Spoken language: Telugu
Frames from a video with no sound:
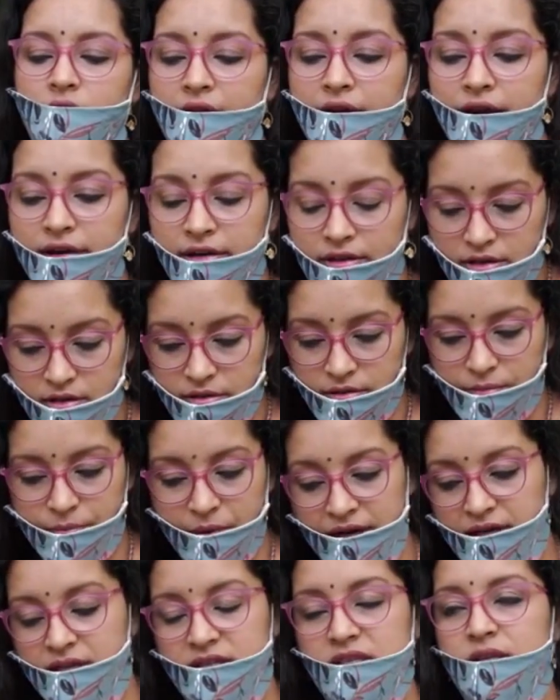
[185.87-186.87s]
ఐ హ్యాడ్
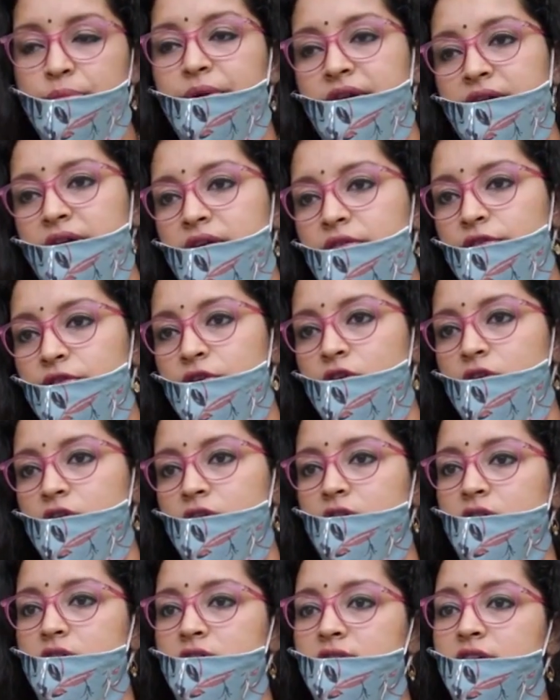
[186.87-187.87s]
పార్టిసిపేటెడ్ ఫర్
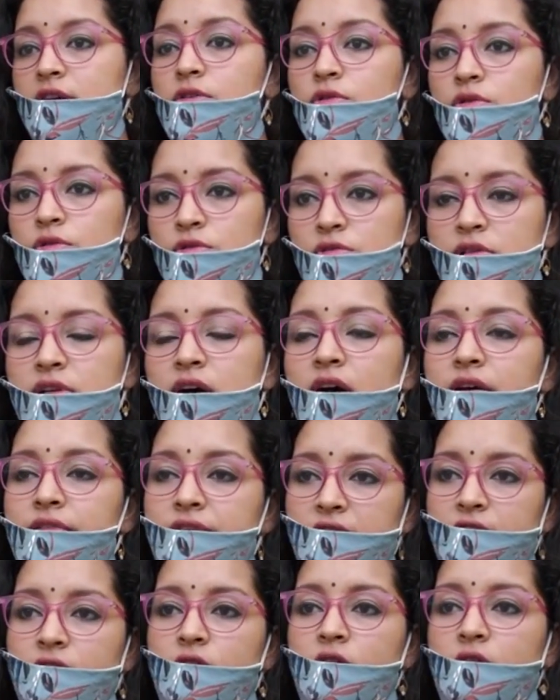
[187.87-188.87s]
సద్గురూస్
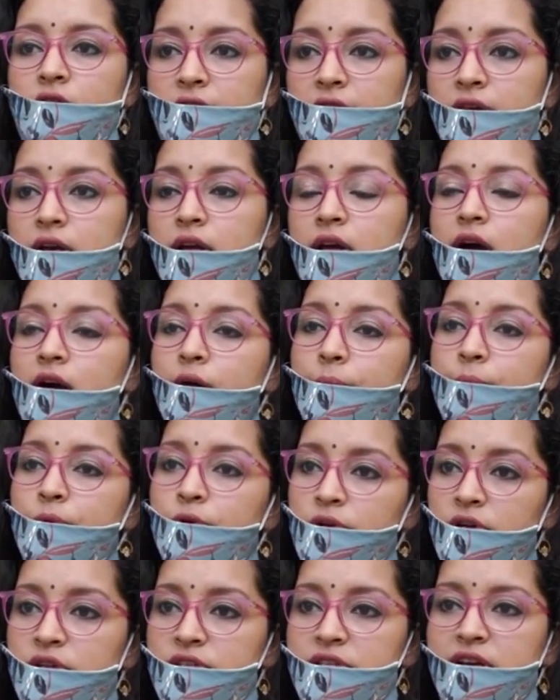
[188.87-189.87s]
కావేరీ కాలింగ్ అప్పుడు
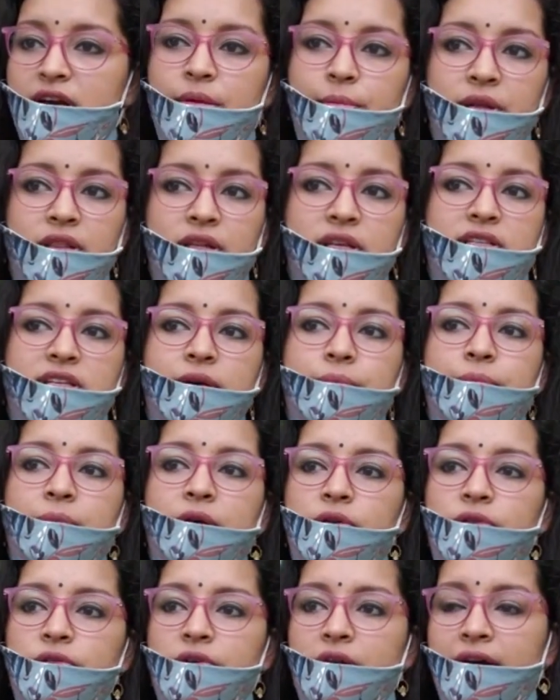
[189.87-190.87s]
కూడా చాలామందిని
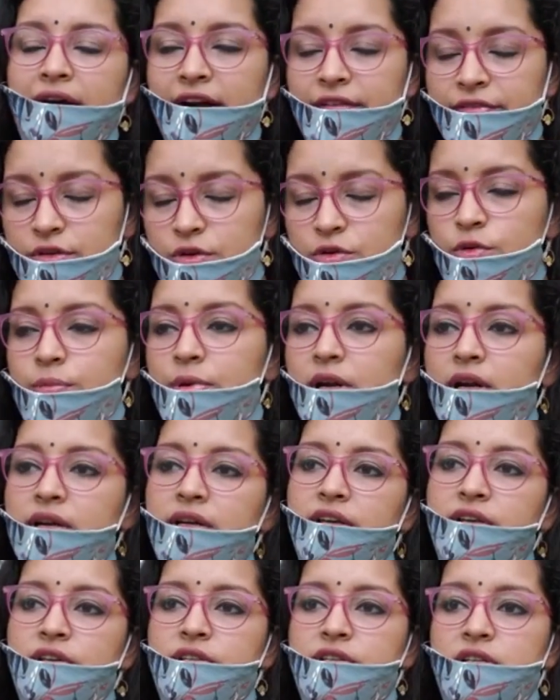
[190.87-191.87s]
చెప్పాను వీ హ్యావ్ టు డూ
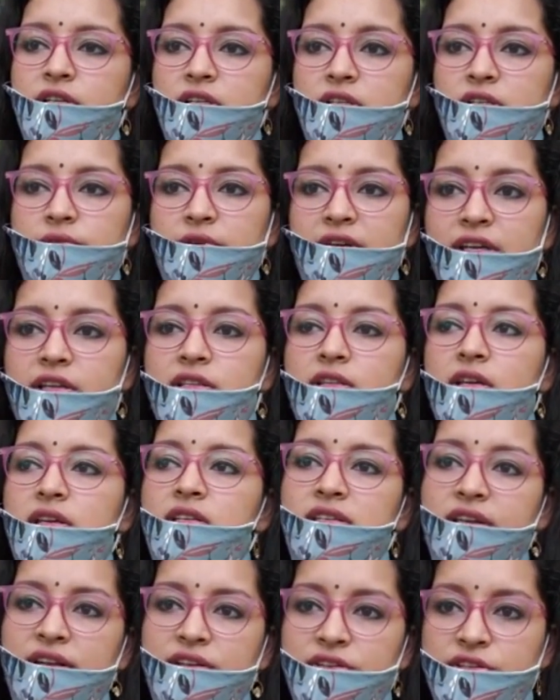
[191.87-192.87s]
ప్లాంటేషన్ ఇట్ ఈస్ వెరీ
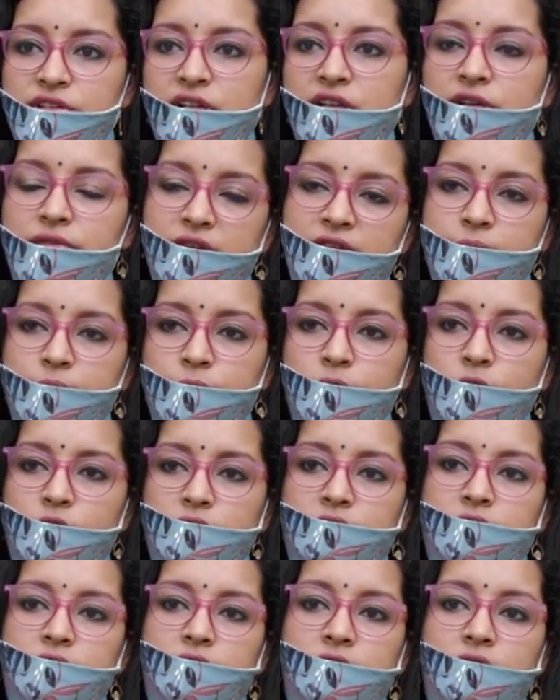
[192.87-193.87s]
ఇసెన్షియల్ అండ్ వెరీ
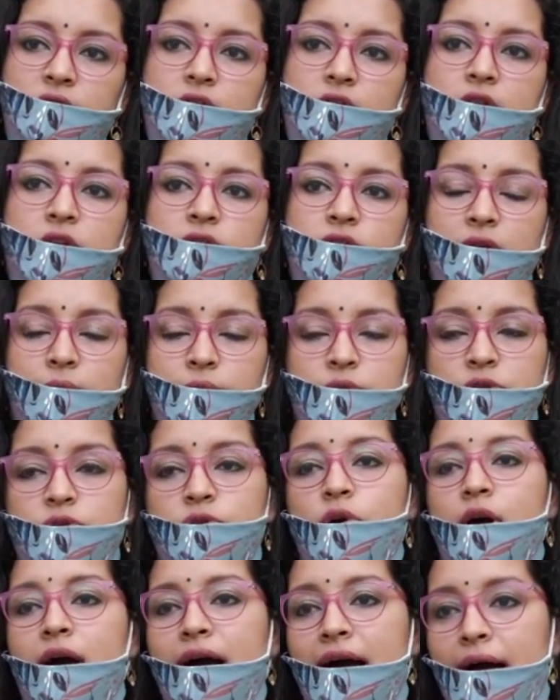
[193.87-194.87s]
ఇంపార్టెంట్ సో ఐఎమ్ సో
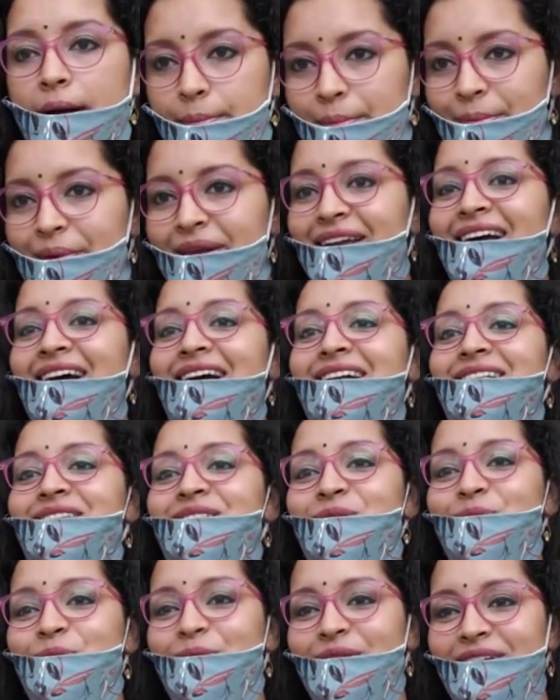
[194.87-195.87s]
హ్యాపీ అండ్
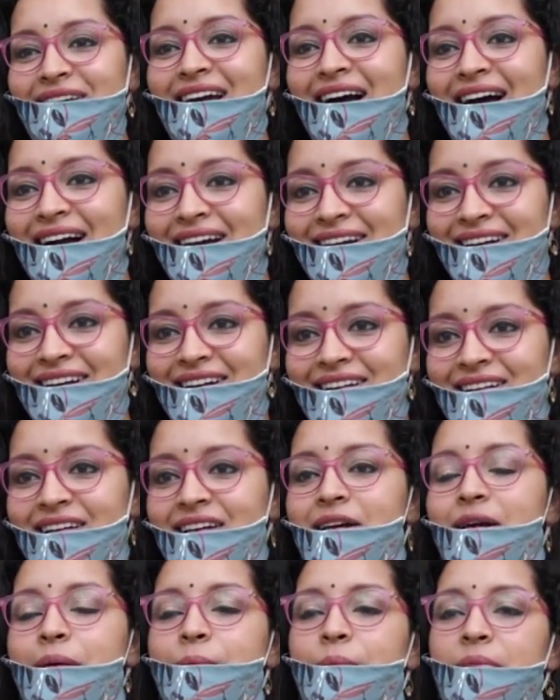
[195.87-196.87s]
సో గ్లాడ్ దట్
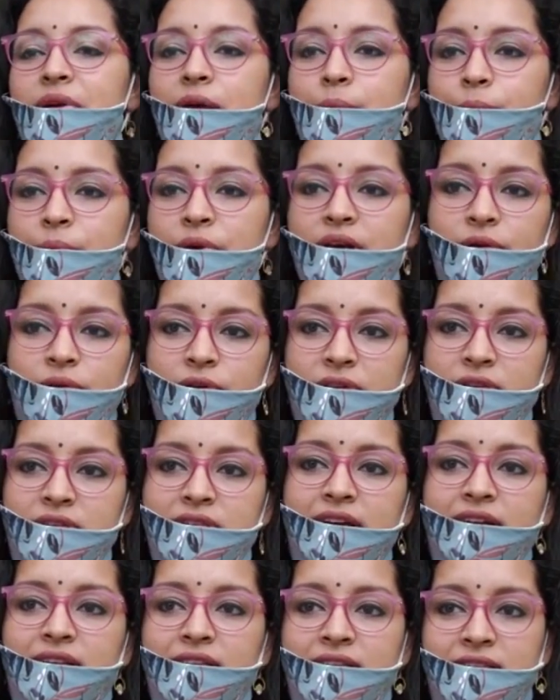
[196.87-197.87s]
మన ఎంపీ గారు ఈ
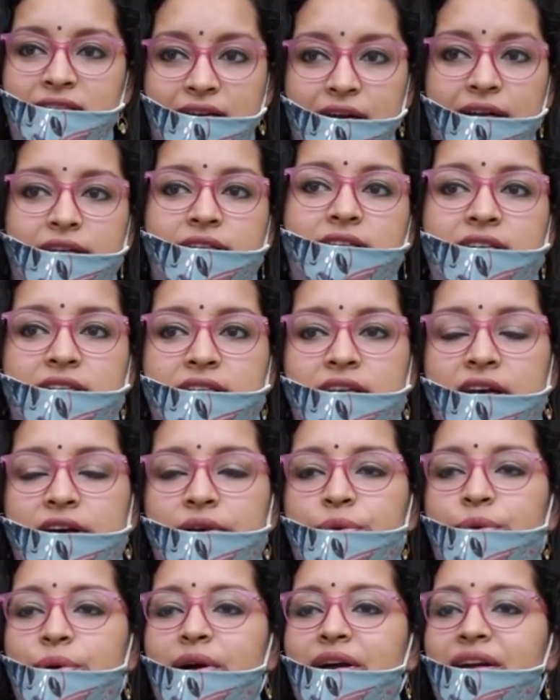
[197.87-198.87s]
ఛాలెంజ్ స్టార్ట్
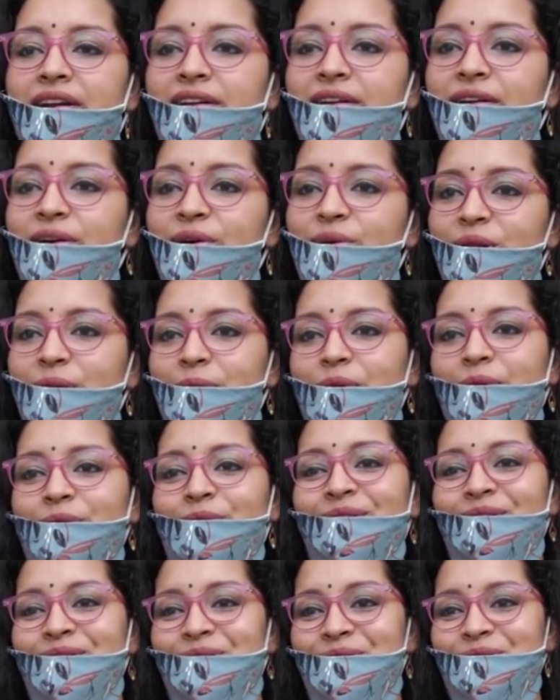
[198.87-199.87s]
చేశారు అండ్ ఉదయ భాను
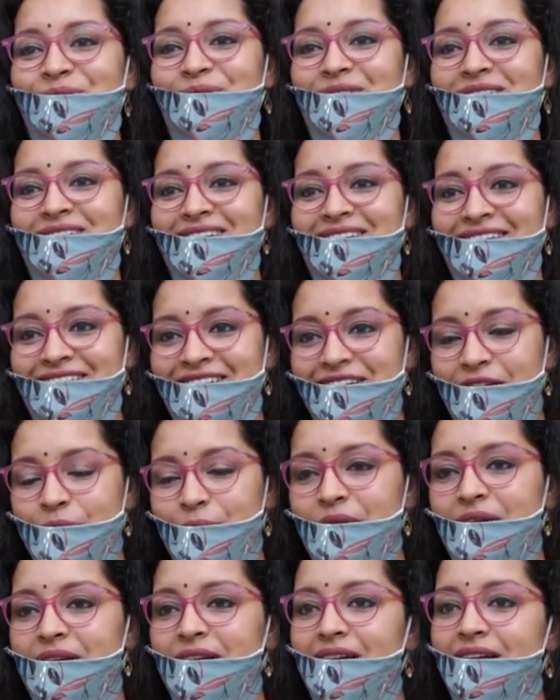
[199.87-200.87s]
గారు సెలెక్టెడ్
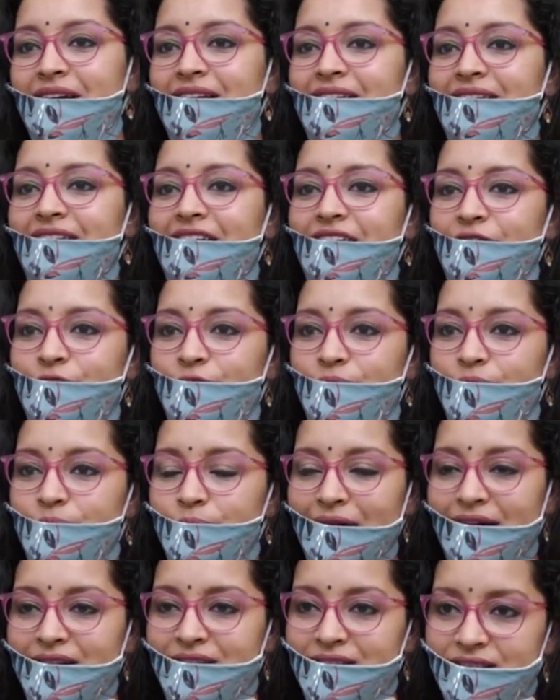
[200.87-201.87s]
మీ అండ్ గివ్
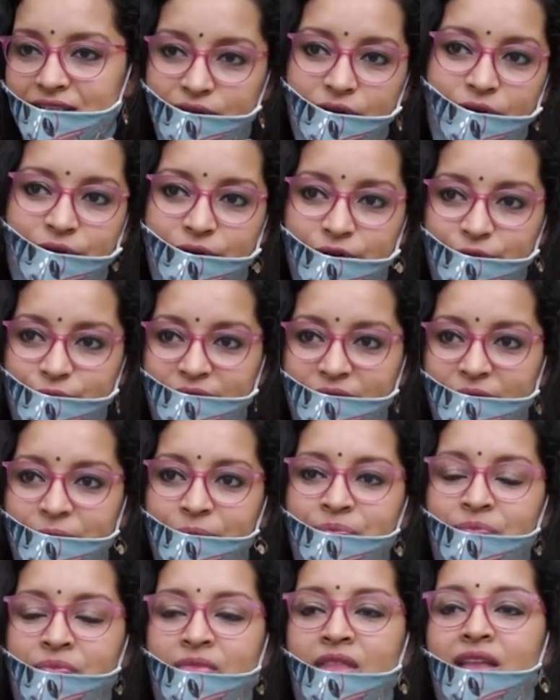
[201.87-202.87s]
పాస్ట్ ఇట్ ఆన్ టు మీ
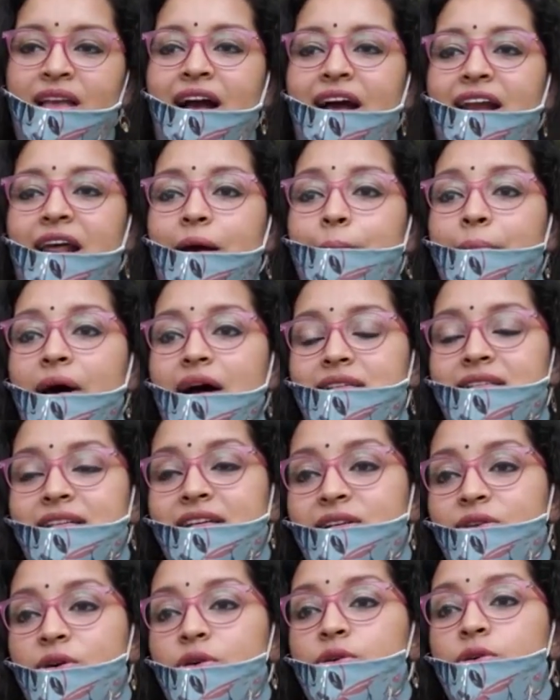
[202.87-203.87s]
అండ్ ఐఎమ్ పాసింగ్
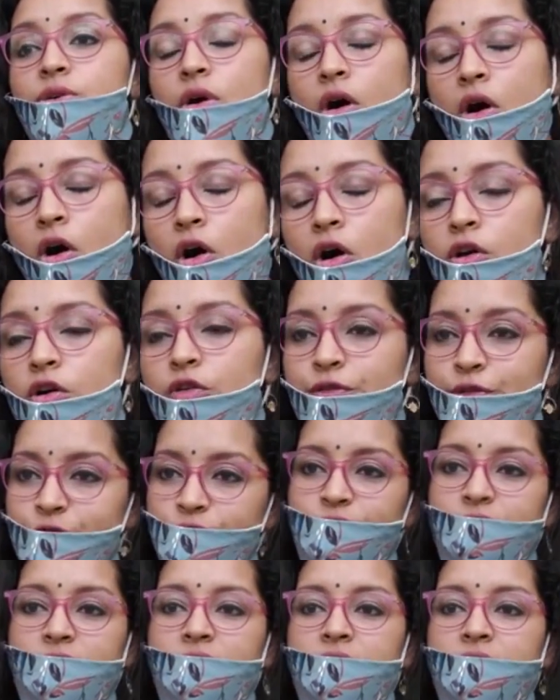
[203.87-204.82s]
ఇట్ ఆన్ టు ఆల్ ఆఫ్ యూ